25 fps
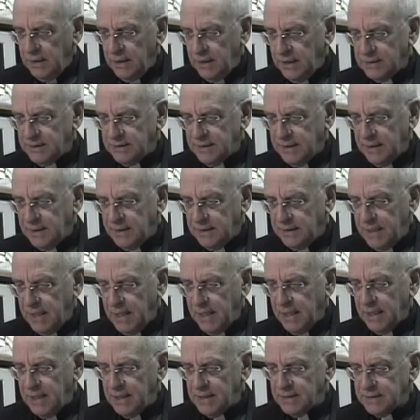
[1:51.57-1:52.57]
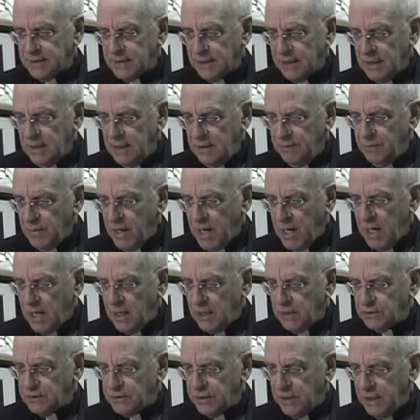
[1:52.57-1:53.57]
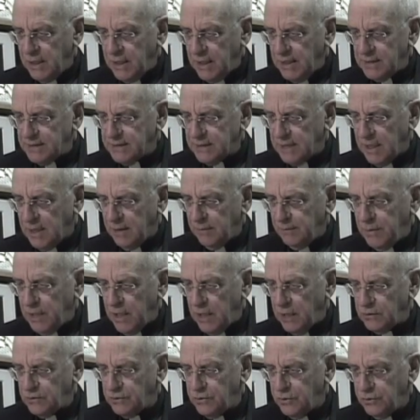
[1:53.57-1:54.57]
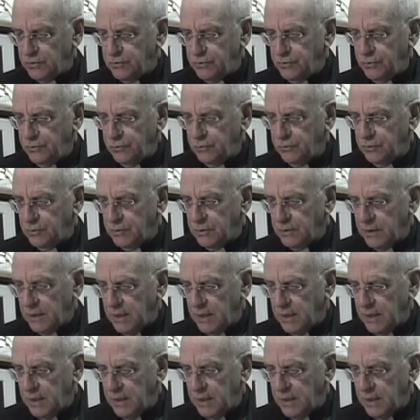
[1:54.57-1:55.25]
dans cette terrestre image et ressemblance de Dieu